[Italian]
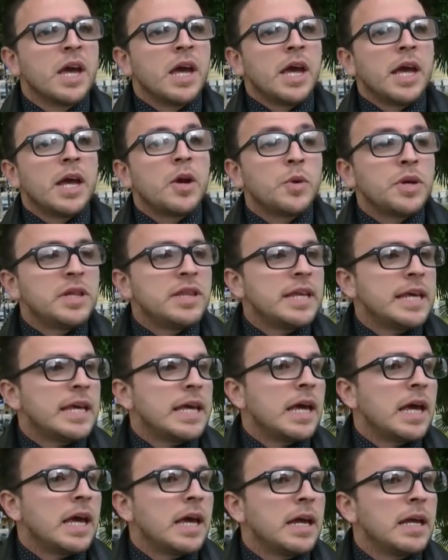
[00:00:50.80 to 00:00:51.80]
e quindi
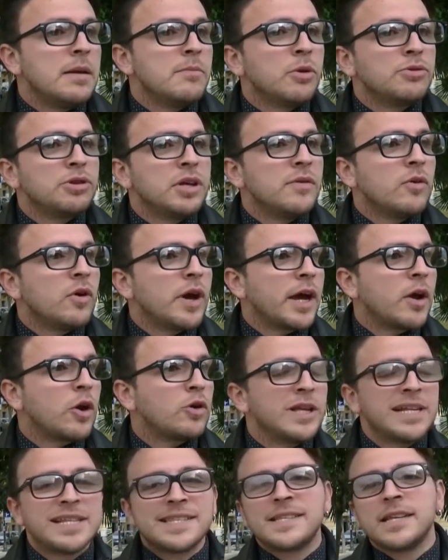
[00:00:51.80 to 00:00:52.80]
il motivo
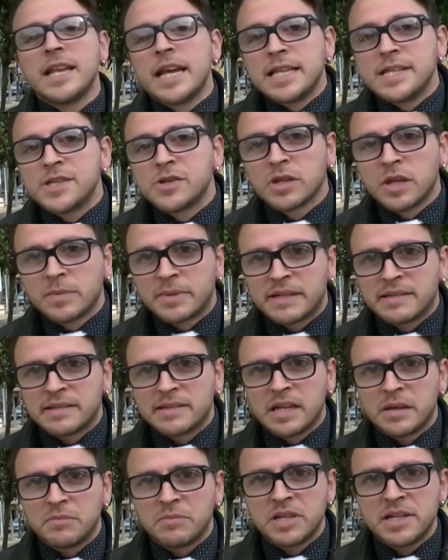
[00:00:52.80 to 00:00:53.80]
ecco, del silenzio da parte
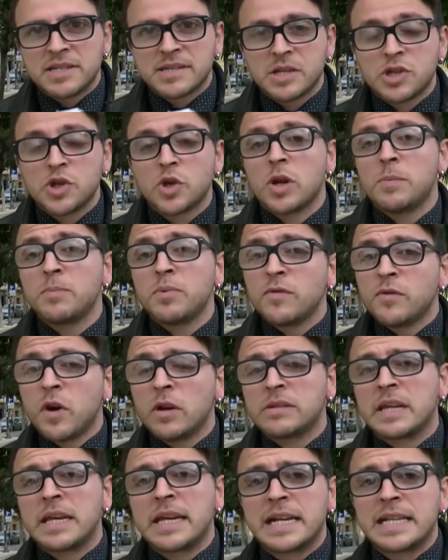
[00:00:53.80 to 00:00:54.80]
dell'amministrazione, più
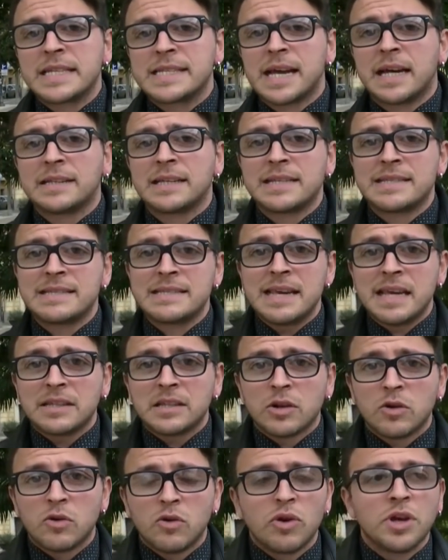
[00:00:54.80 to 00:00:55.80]
volte incalzata sia
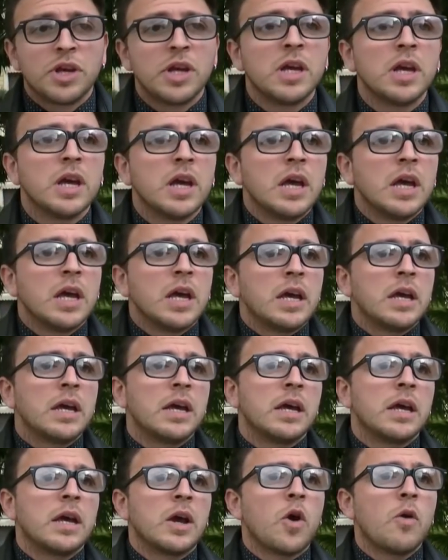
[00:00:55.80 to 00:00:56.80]
da noi
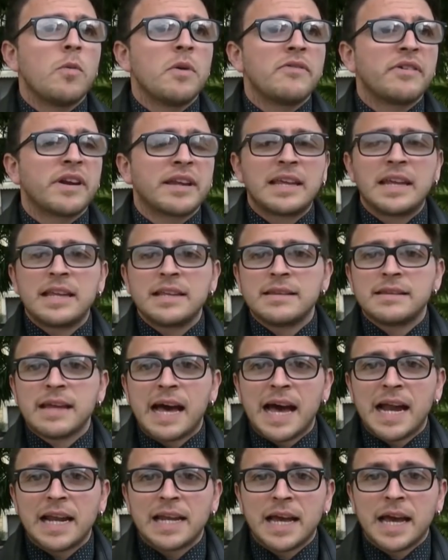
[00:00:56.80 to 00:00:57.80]
eh, come Fratelli
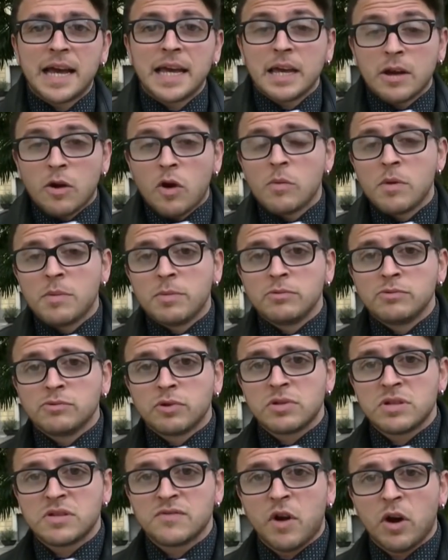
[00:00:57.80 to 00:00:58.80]
d'Italia e come
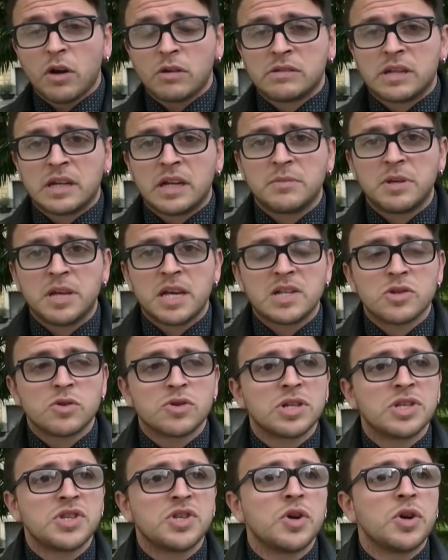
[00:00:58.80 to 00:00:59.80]
punto di svolta la mia
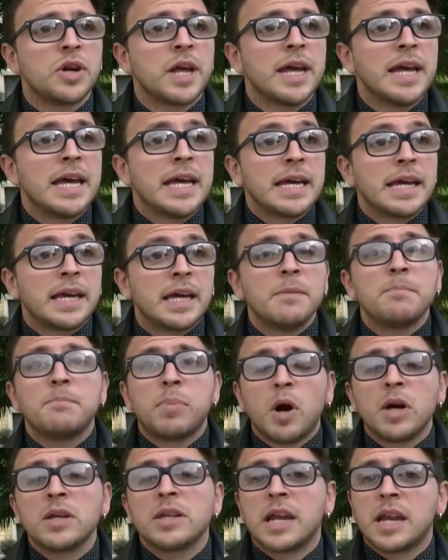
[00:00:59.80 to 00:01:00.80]
associazione, che
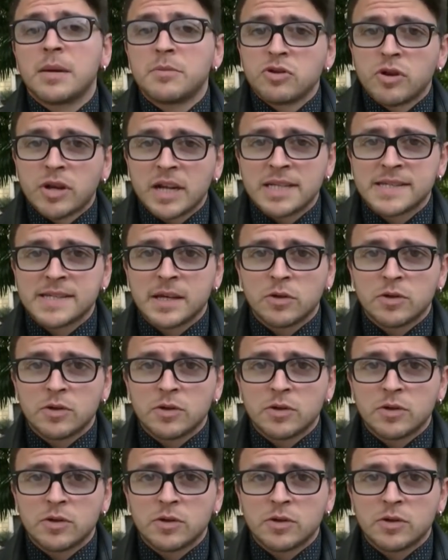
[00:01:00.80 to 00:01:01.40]
poi dalla minoranza